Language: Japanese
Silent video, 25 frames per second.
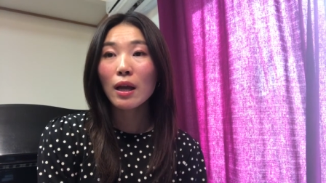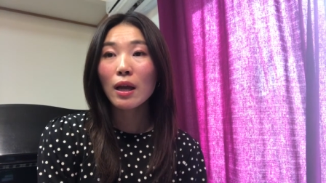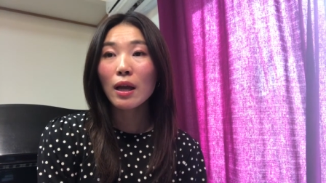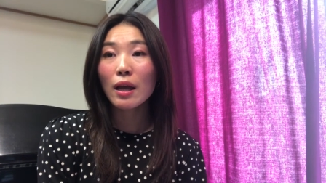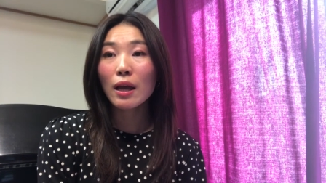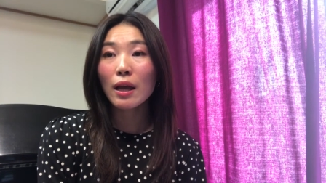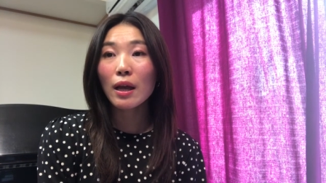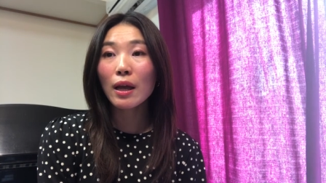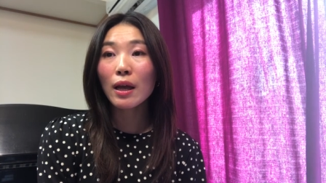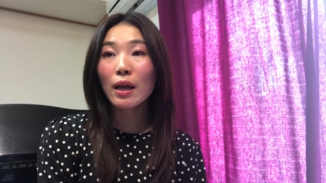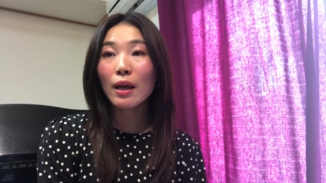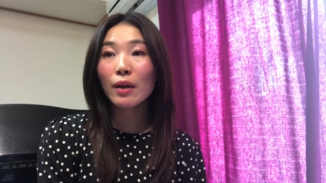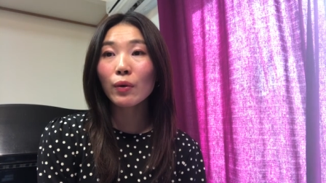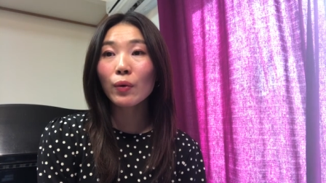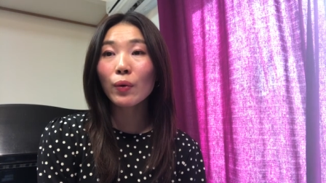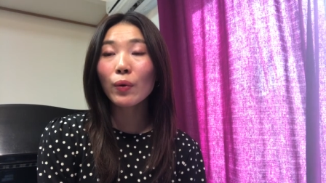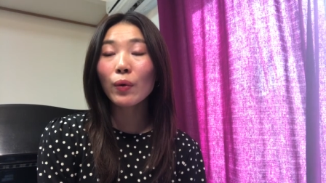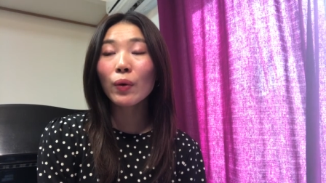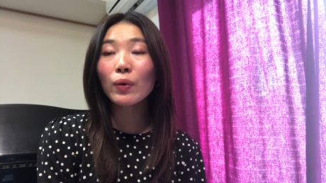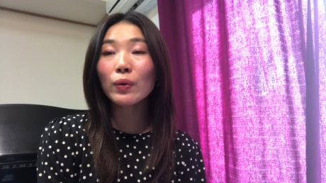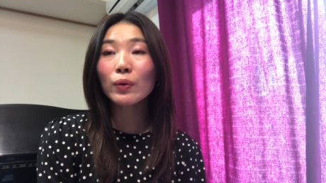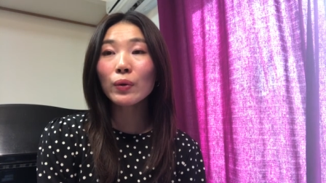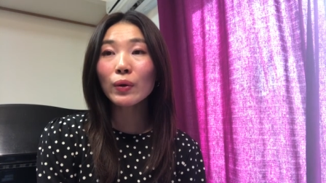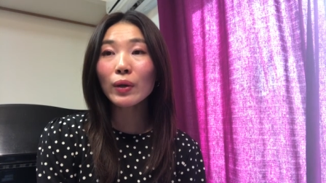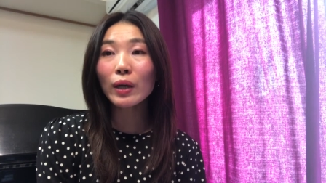えー、
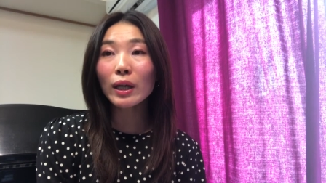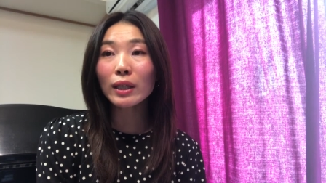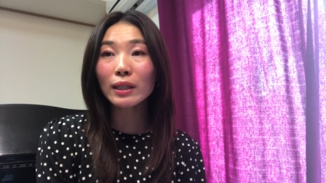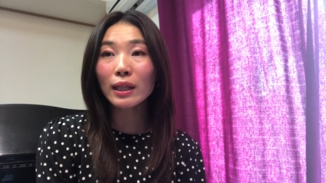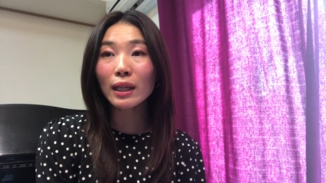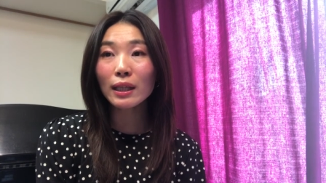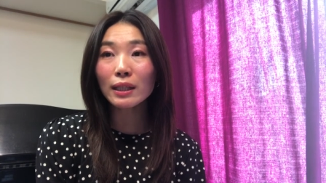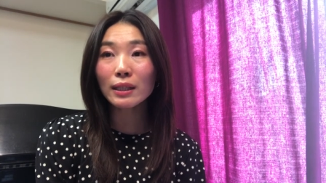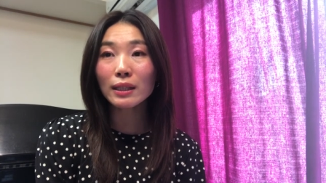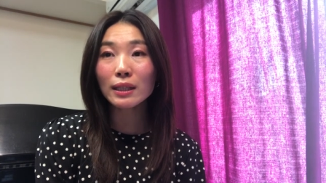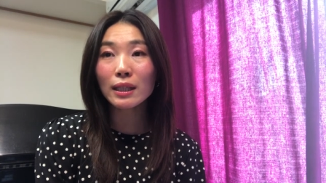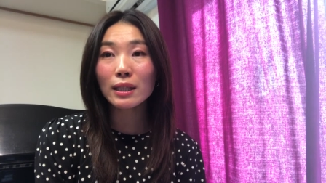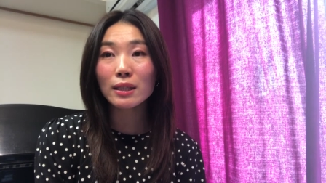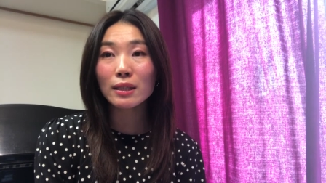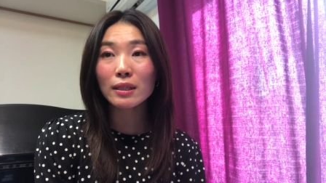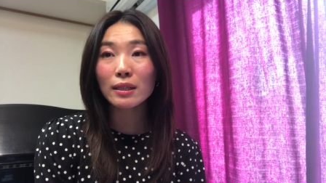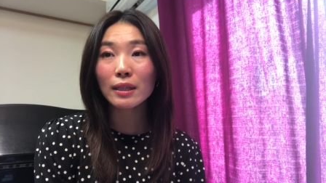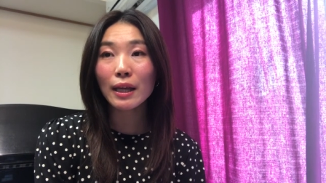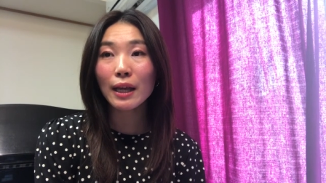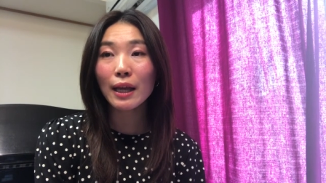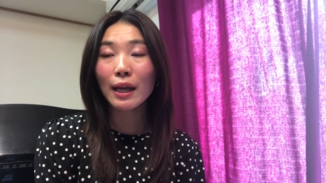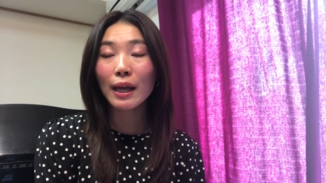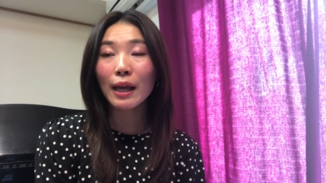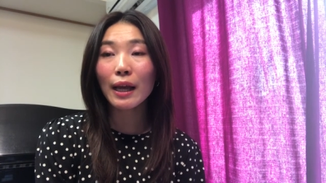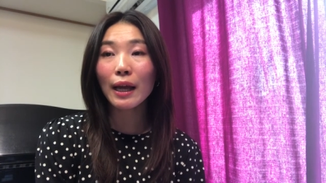この方にです
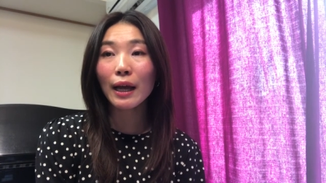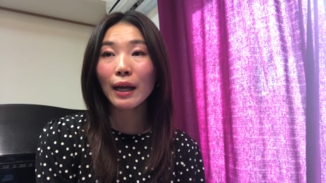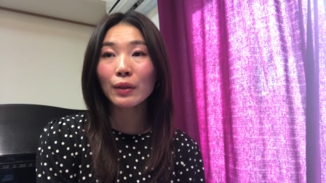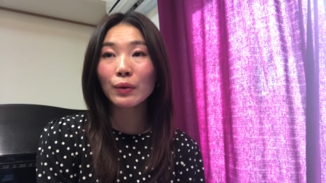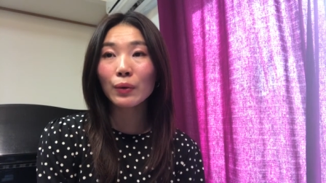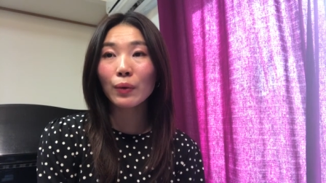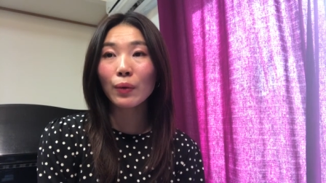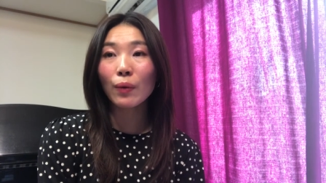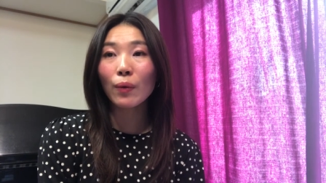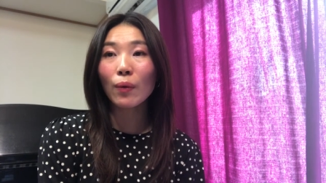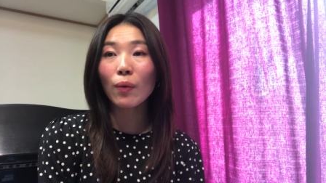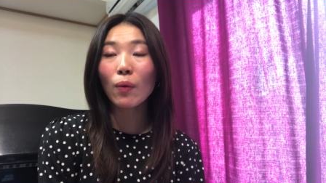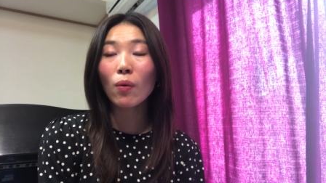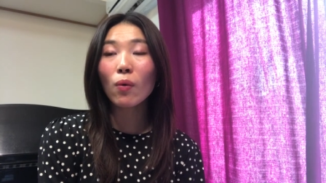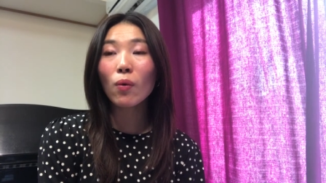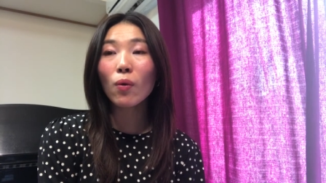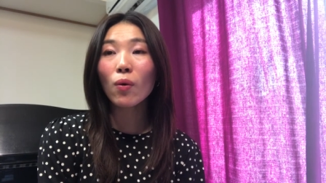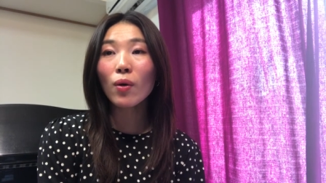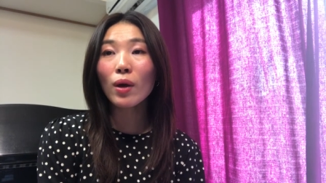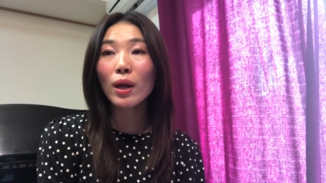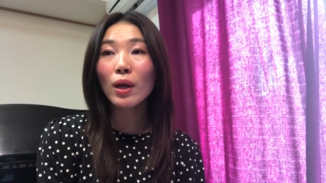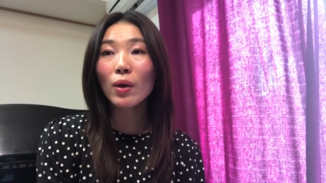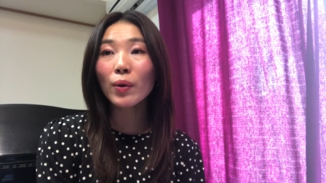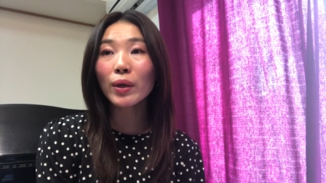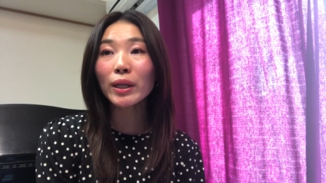ねあのお
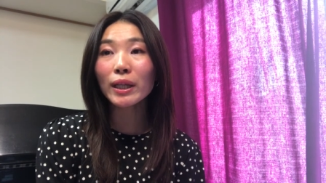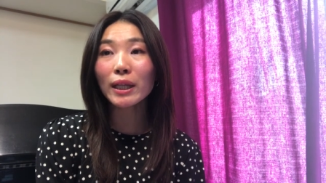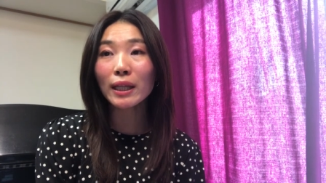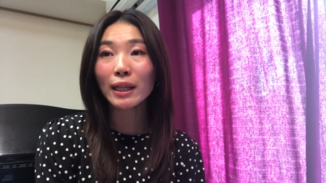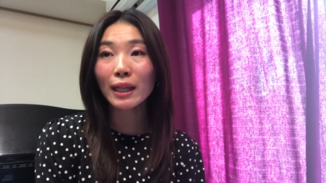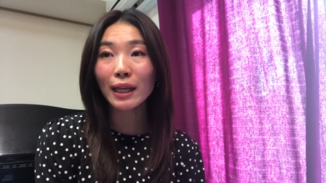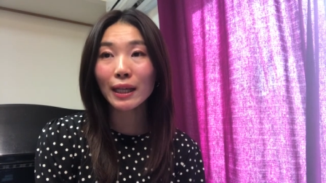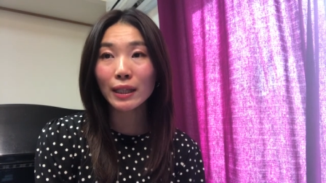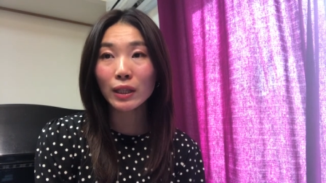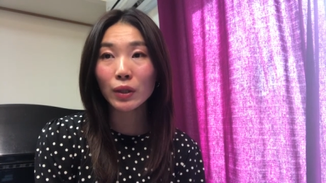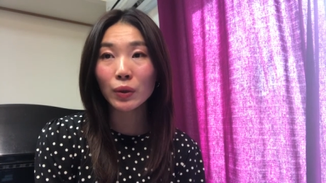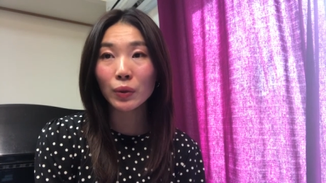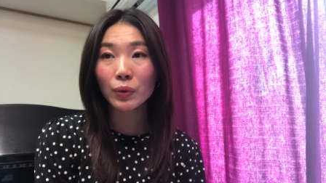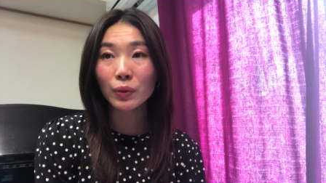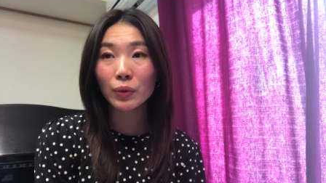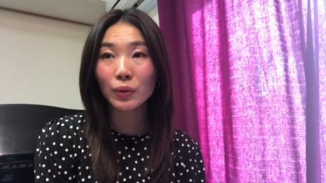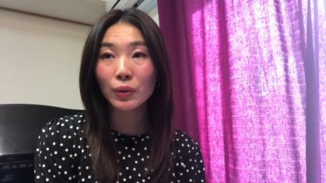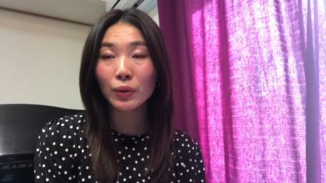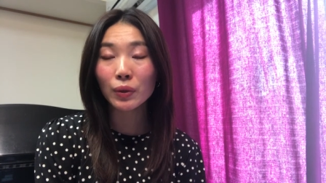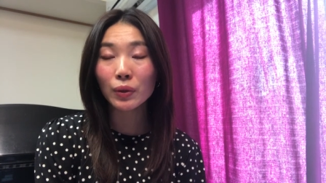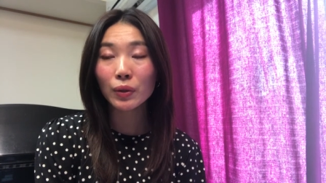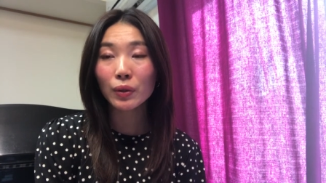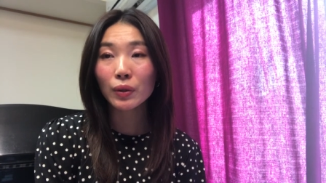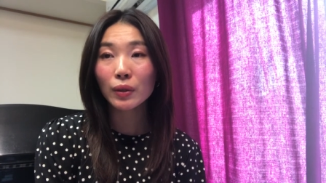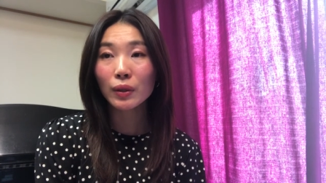声をいただいておく、